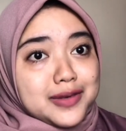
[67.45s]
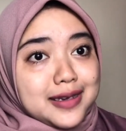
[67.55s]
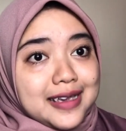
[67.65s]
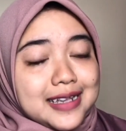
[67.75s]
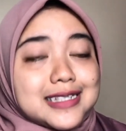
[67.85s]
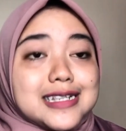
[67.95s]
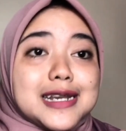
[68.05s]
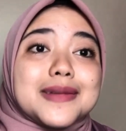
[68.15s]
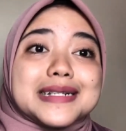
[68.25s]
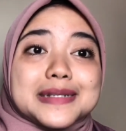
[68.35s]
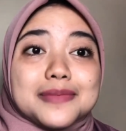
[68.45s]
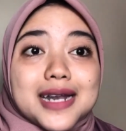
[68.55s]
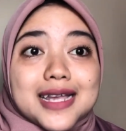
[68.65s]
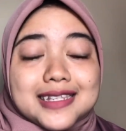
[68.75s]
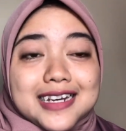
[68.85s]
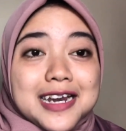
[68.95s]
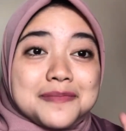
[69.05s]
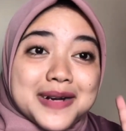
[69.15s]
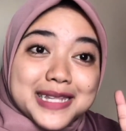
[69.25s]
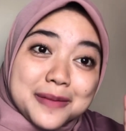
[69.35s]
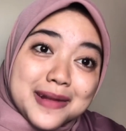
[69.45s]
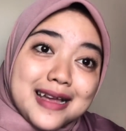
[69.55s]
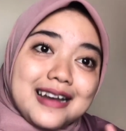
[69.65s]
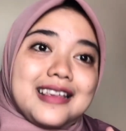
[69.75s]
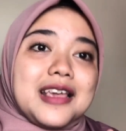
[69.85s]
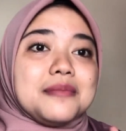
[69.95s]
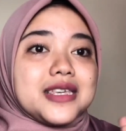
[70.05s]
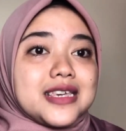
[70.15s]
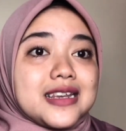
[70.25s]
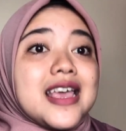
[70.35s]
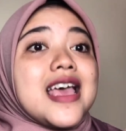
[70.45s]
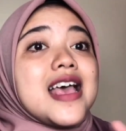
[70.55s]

ya guys ini masih belajar dan pertama kalinya bikin